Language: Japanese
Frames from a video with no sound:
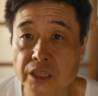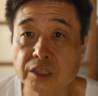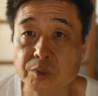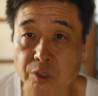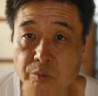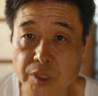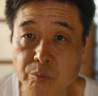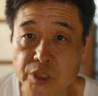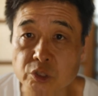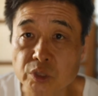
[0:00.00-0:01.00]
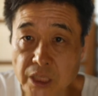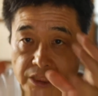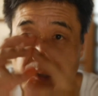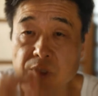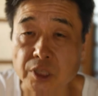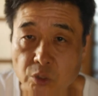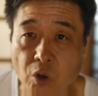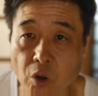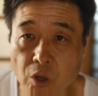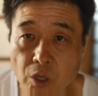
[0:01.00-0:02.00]
らがっちゃいますけど全部一色単しちゃいますけ
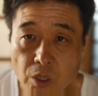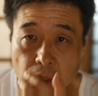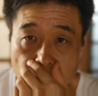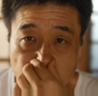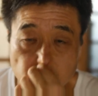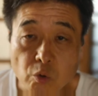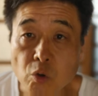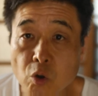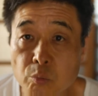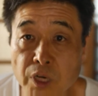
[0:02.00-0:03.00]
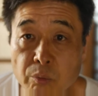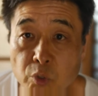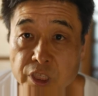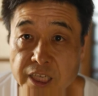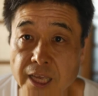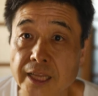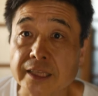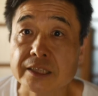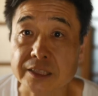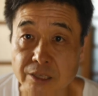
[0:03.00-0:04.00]
ど4号ホームランも綺麗
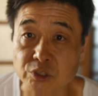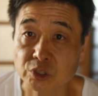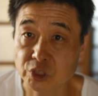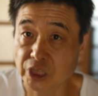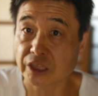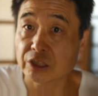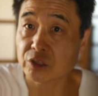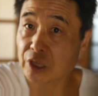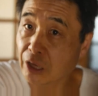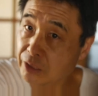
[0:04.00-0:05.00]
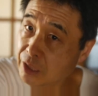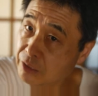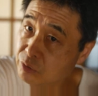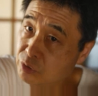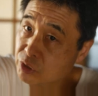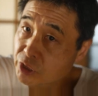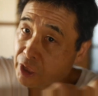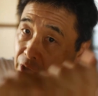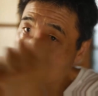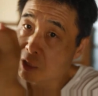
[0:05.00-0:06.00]
だったですね美しかったですねなんであんな美しい、
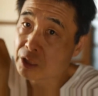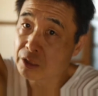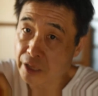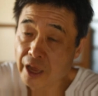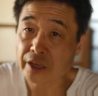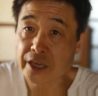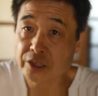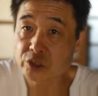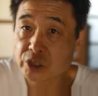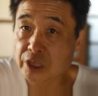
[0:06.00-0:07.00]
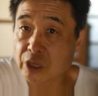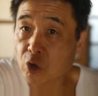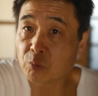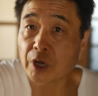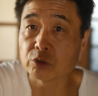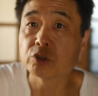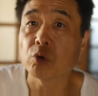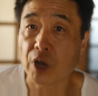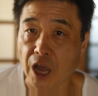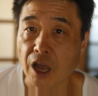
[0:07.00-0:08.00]
ね、芸術的なホームランを打つ
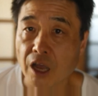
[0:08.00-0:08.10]
のか